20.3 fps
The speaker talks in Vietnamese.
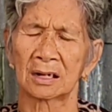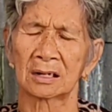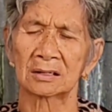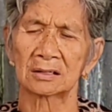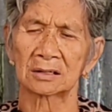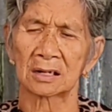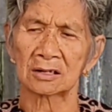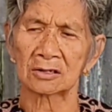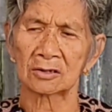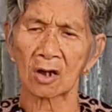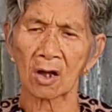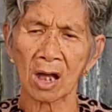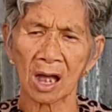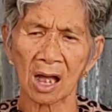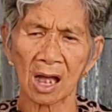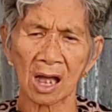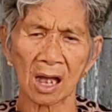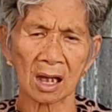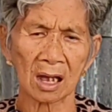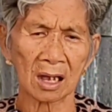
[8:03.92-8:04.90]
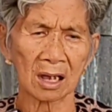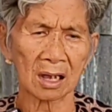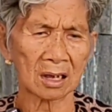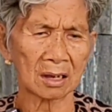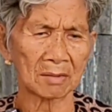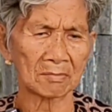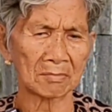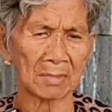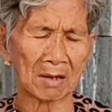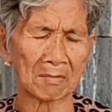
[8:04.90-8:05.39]
đừng đừng có
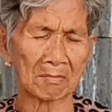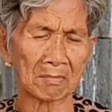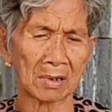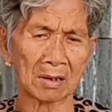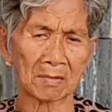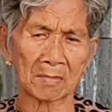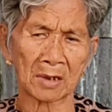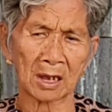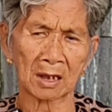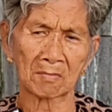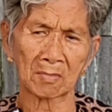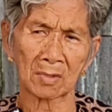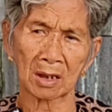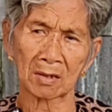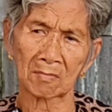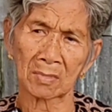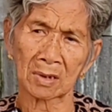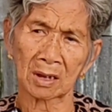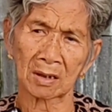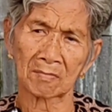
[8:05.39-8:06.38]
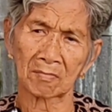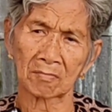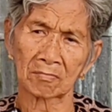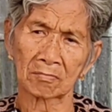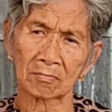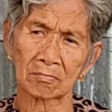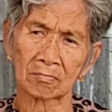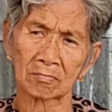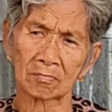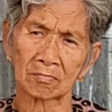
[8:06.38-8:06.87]
à, mà mà mà mà, mà
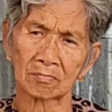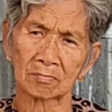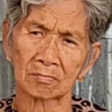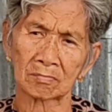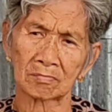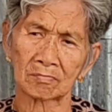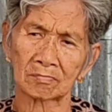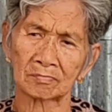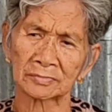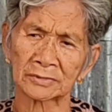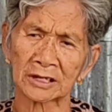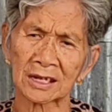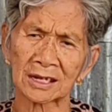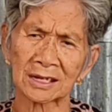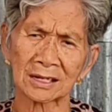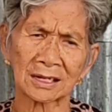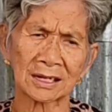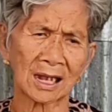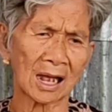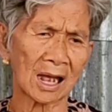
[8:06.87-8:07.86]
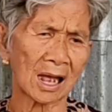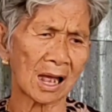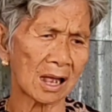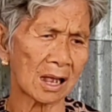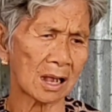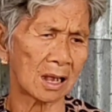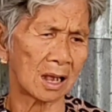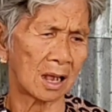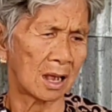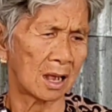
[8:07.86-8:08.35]
đi
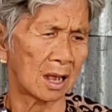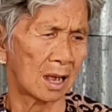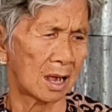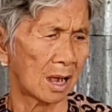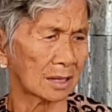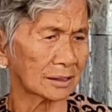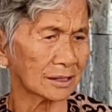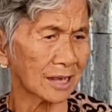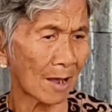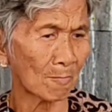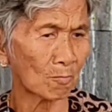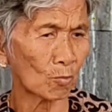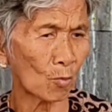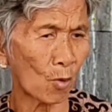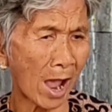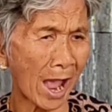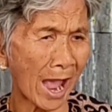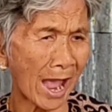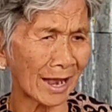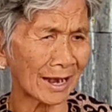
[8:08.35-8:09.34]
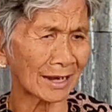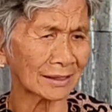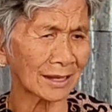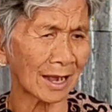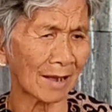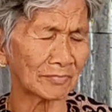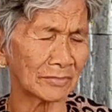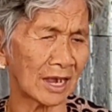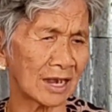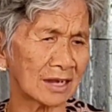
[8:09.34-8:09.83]
à, à, tham quan hay
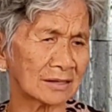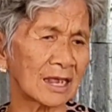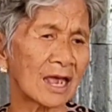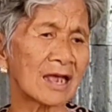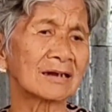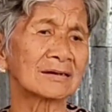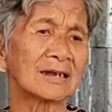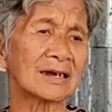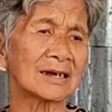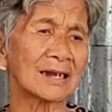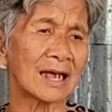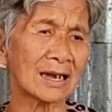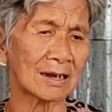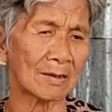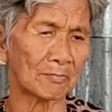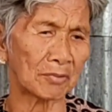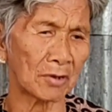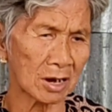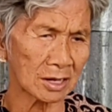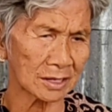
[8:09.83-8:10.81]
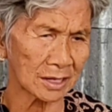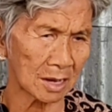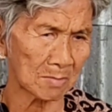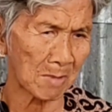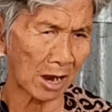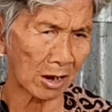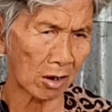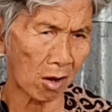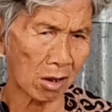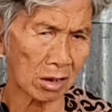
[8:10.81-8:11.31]
tham gì tiền đó để làm phước
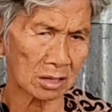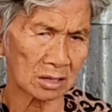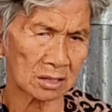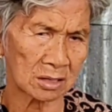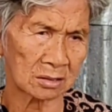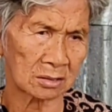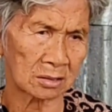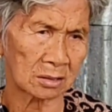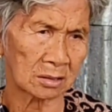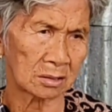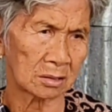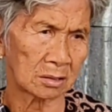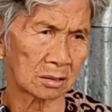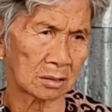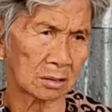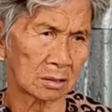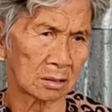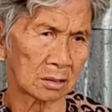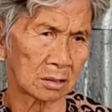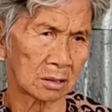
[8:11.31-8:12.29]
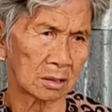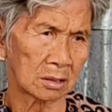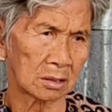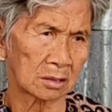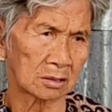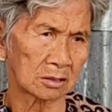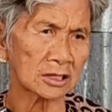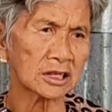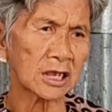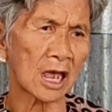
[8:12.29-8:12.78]
đi bà con
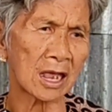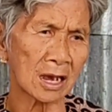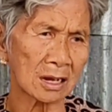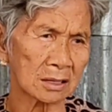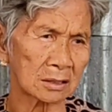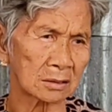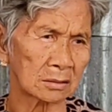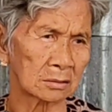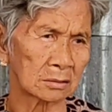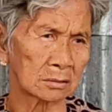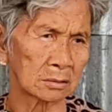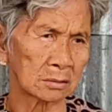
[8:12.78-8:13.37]
nó thiệt